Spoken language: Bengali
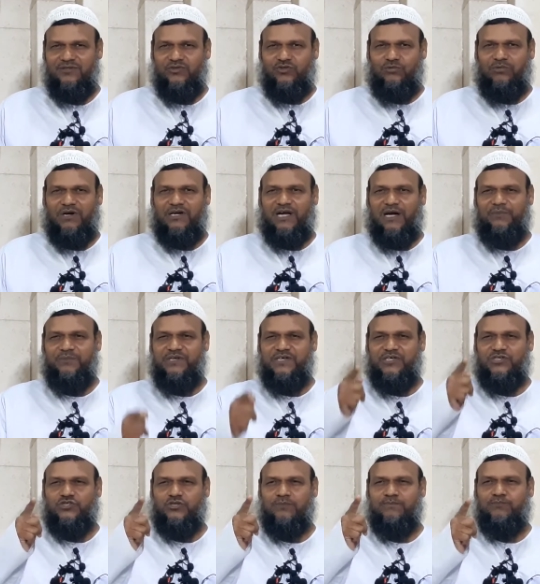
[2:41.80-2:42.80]
তোমাকে আমি
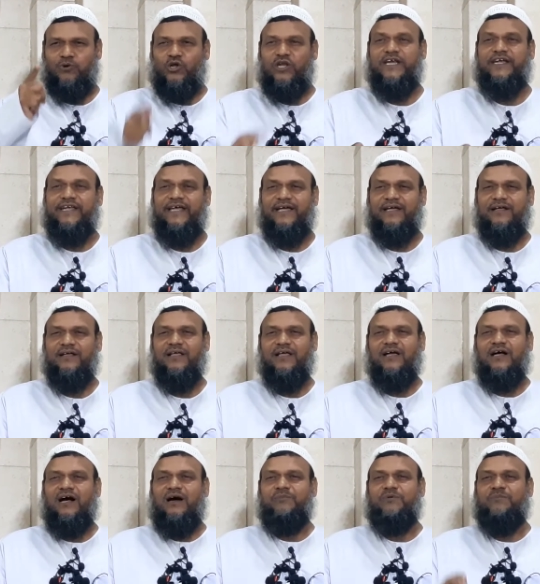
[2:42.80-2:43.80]
কিছু বলি না
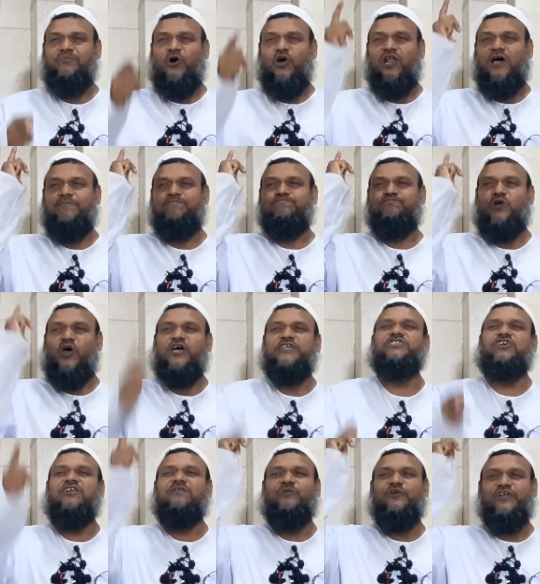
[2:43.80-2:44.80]
আমি বলা
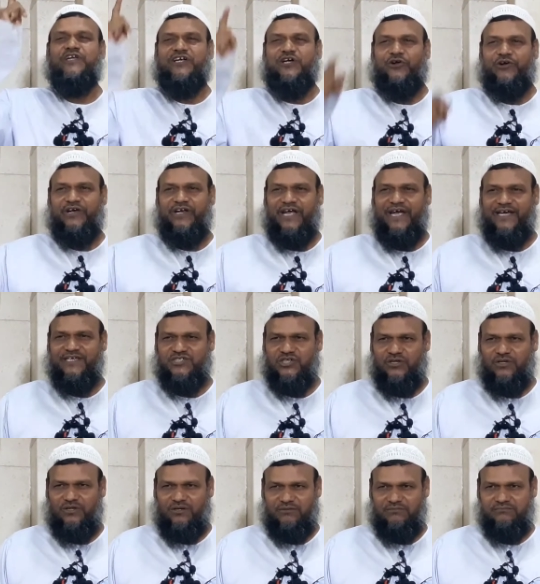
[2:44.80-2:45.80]
প্রয়োজন মনে করি না এই
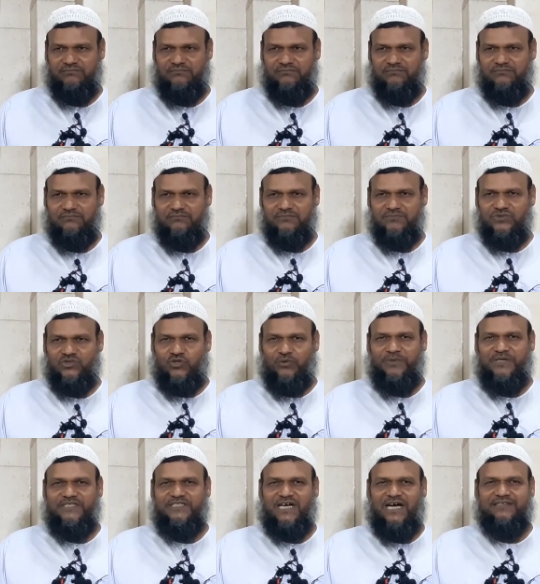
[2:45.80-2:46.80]
জন্য
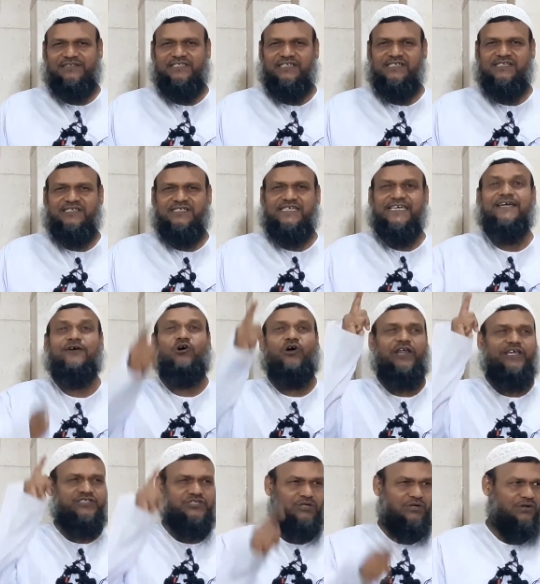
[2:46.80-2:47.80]
তুমি জাতির কি
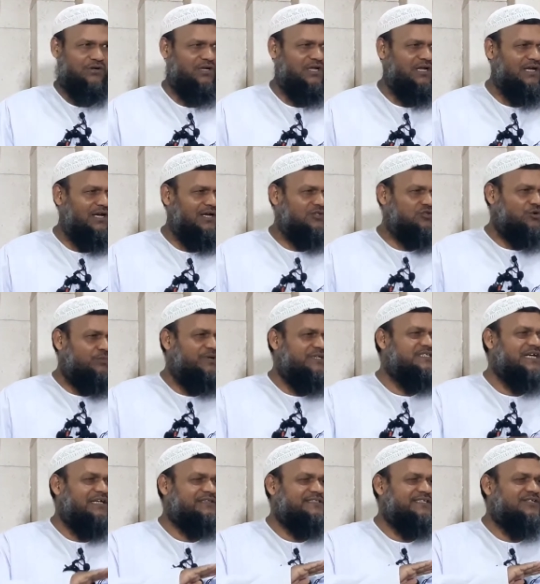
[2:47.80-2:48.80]
করেছ তুমি
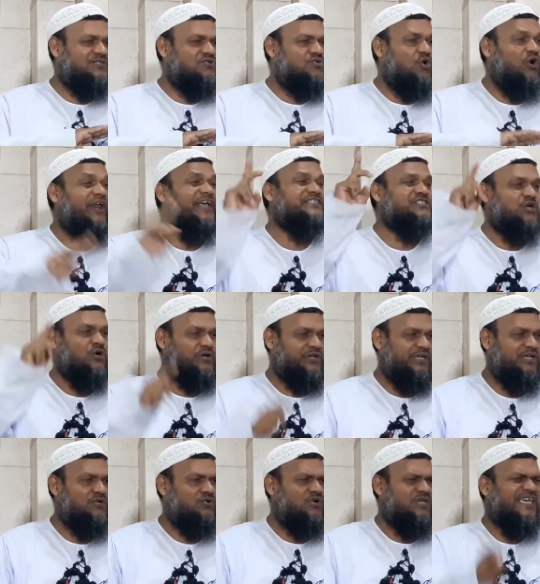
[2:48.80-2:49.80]
জাতির করেছ
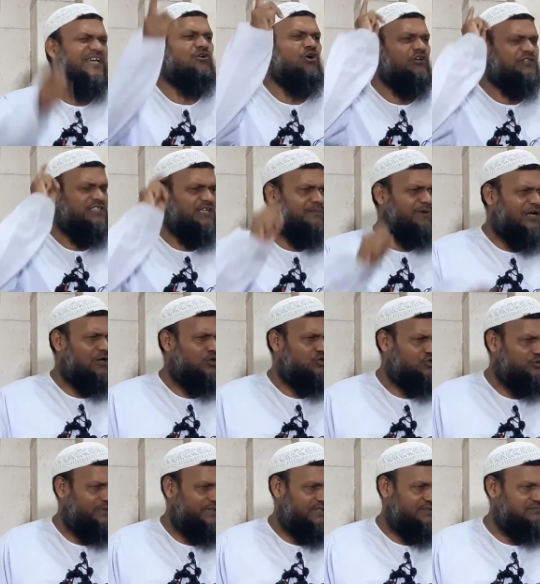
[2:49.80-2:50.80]
কি কি করতে পারো
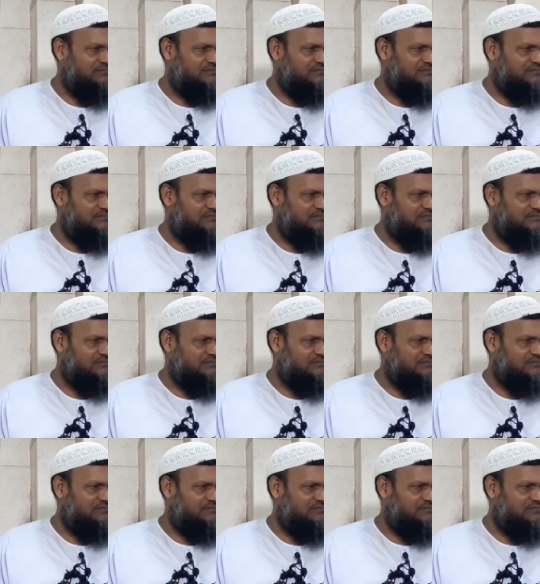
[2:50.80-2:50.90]
তুমি